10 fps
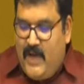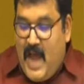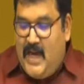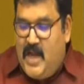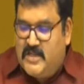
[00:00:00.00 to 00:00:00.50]

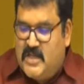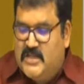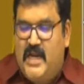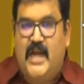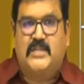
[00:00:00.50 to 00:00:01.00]

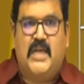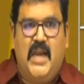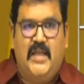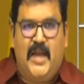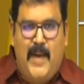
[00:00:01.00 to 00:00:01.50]
వాల్యుయేషన్ సరిగ్గా
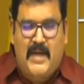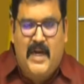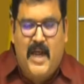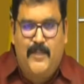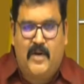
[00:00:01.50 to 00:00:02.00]
చేయలేదని
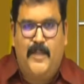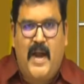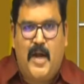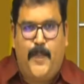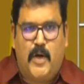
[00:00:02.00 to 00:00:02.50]
మాట్లాడారు మీరు
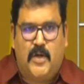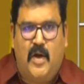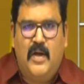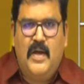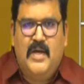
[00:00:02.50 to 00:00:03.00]
రిమాండ్ రిపోర్ట్లో